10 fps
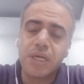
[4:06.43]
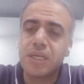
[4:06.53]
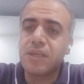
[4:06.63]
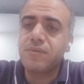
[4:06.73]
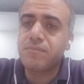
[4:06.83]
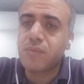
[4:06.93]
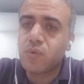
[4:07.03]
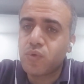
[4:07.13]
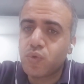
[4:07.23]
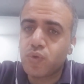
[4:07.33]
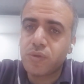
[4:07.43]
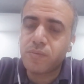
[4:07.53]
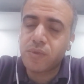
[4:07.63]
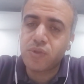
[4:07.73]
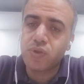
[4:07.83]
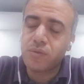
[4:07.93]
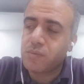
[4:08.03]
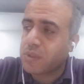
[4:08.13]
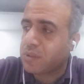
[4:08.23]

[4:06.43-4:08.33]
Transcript: ثاني موجود جند